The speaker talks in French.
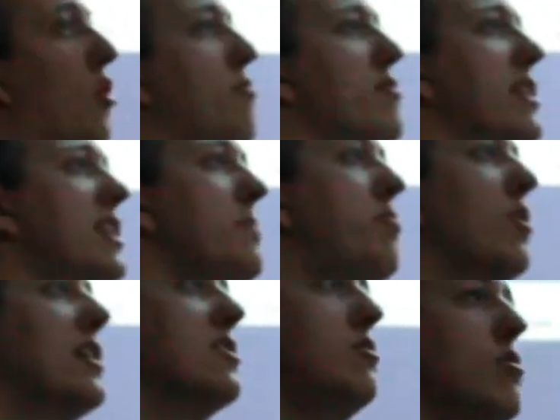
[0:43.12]
points qui, pour
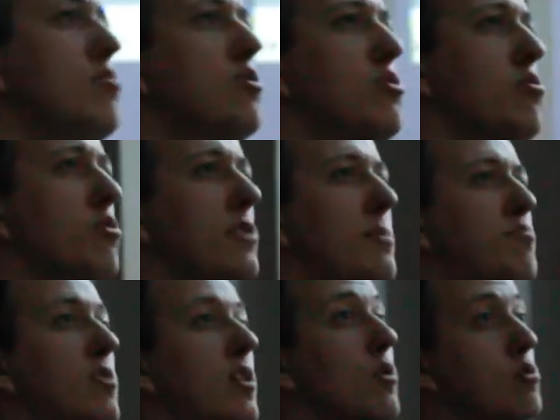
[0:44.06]
l'instant, ne sont que des
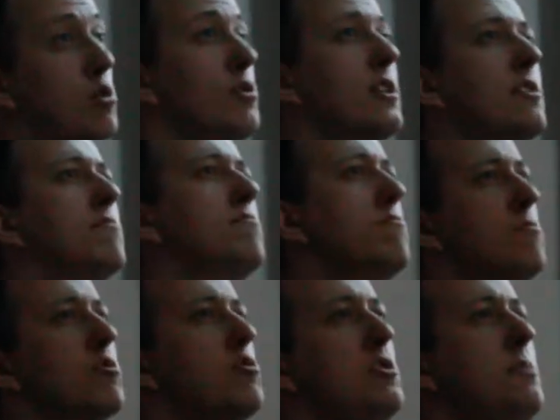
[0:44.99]
points en 2D
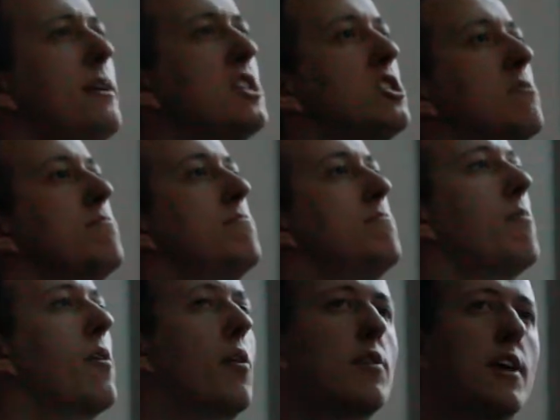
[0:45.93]
dans une image.
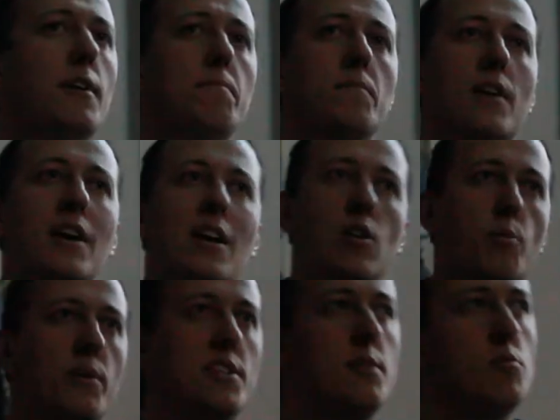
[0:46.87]
le
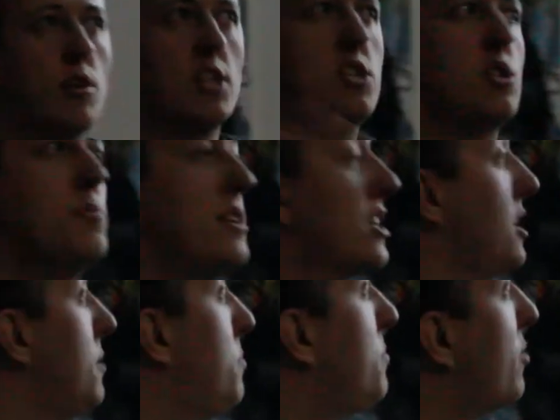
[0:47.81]
principe de la géométrie
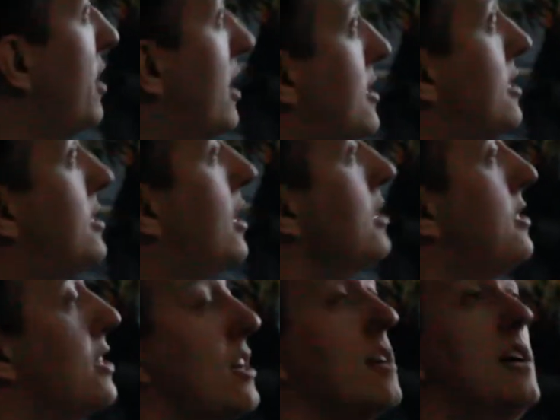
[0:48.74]
bipolaire, c'est ça,
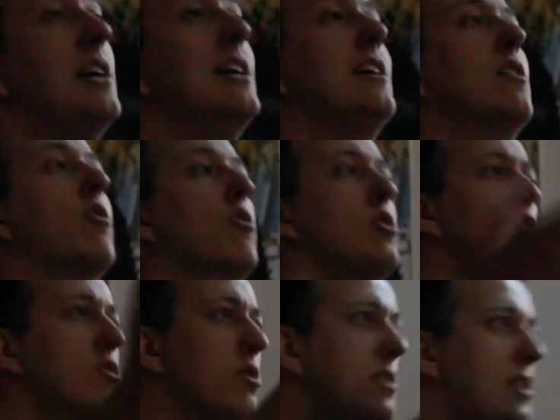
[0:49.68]
c'est
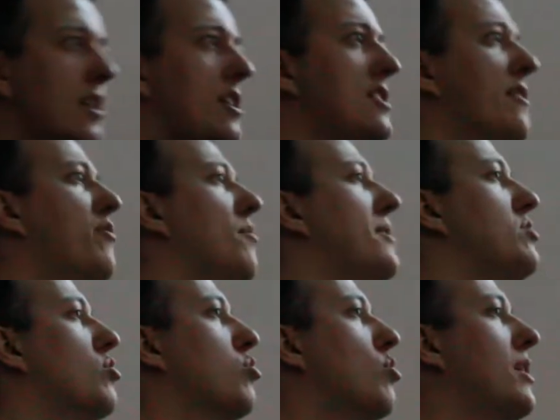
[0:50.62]
ressortir des
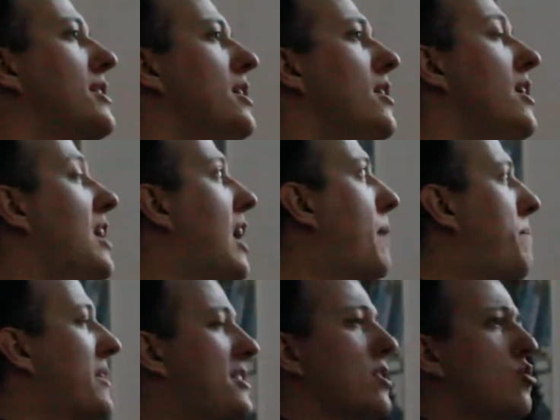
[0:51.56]
informations 3D à
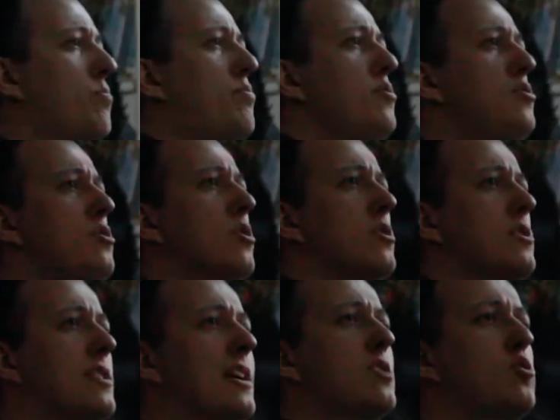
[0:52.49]
partir de plusieurs
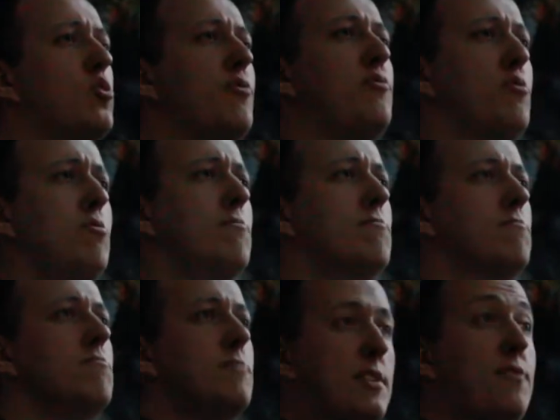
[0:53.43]
axes de vue
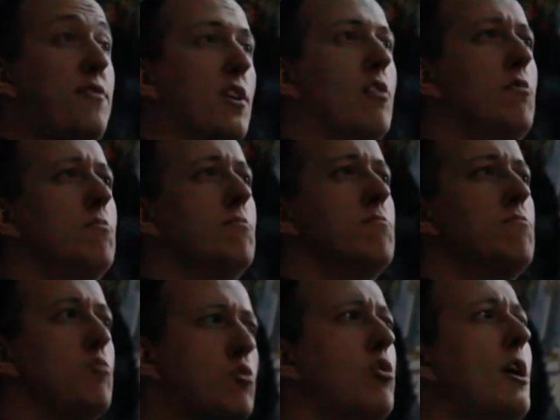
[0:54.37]
différents
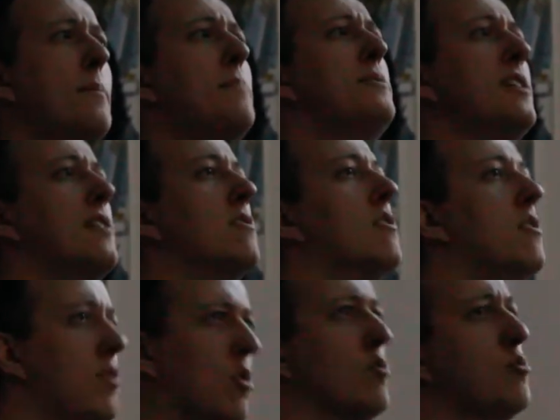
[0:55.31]
de la même scène
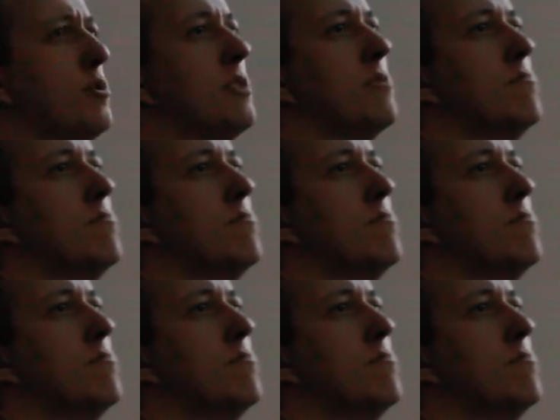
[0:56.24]
en 2D.